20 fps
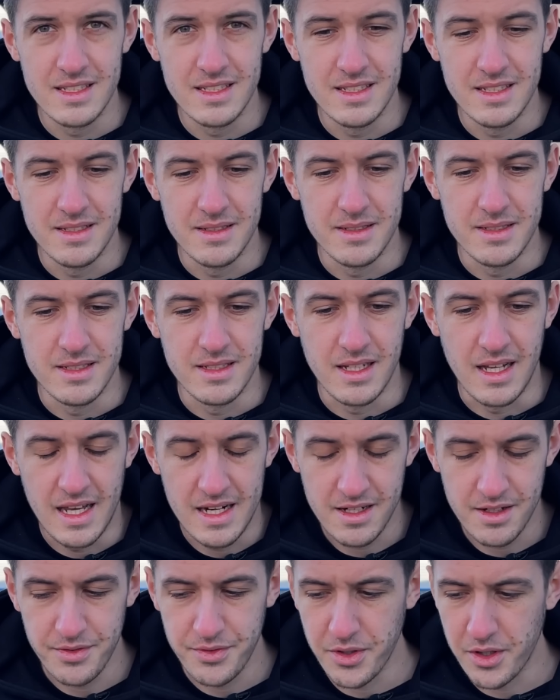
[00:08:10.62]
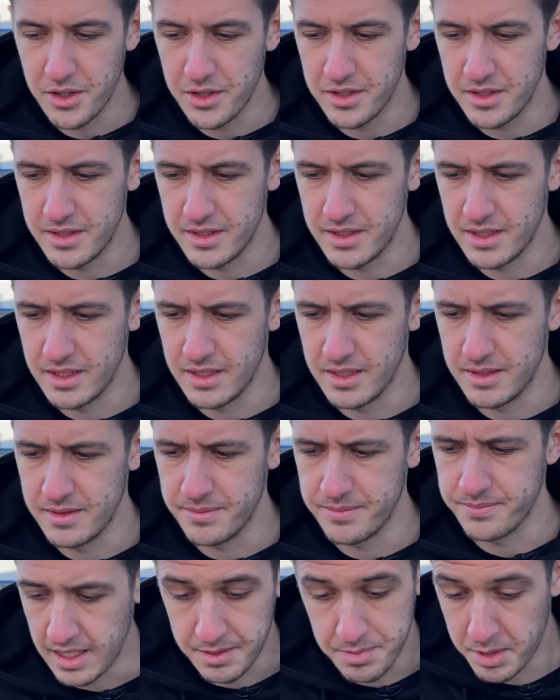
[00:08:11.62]
äh, angefochten,
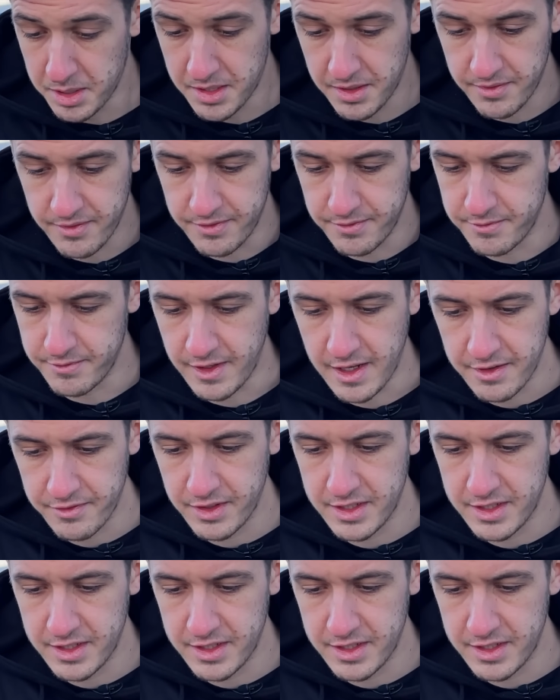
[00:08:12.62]
ich möchte den Wagen,